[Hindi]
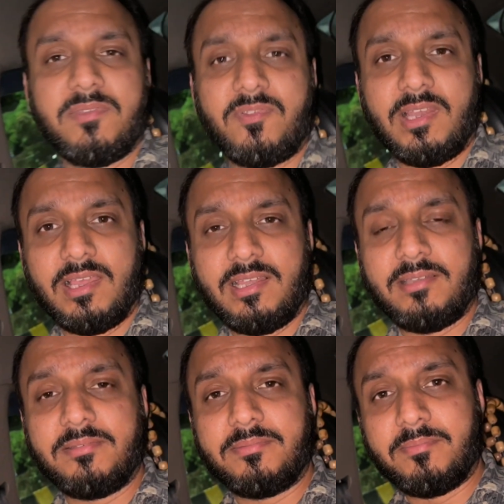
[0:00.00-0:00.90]
फ़िलहाल
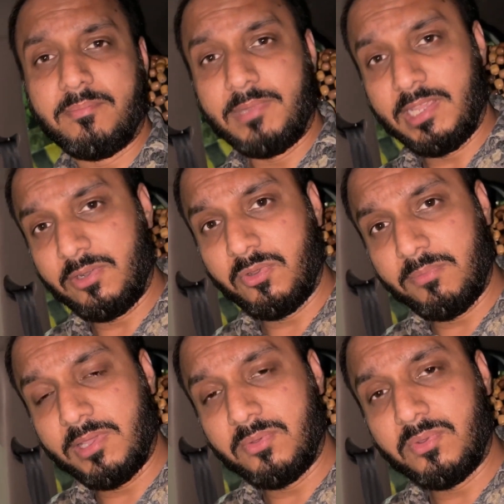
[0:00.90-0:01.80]
नेरुल
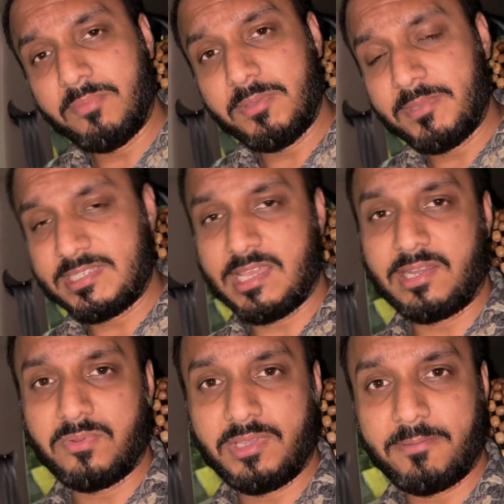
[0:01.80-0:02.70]
में हूँ अभी मैं जा
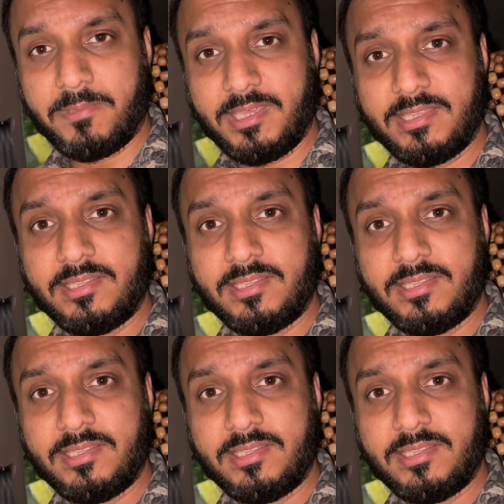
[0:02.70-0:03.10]
रहा हूँ घर पे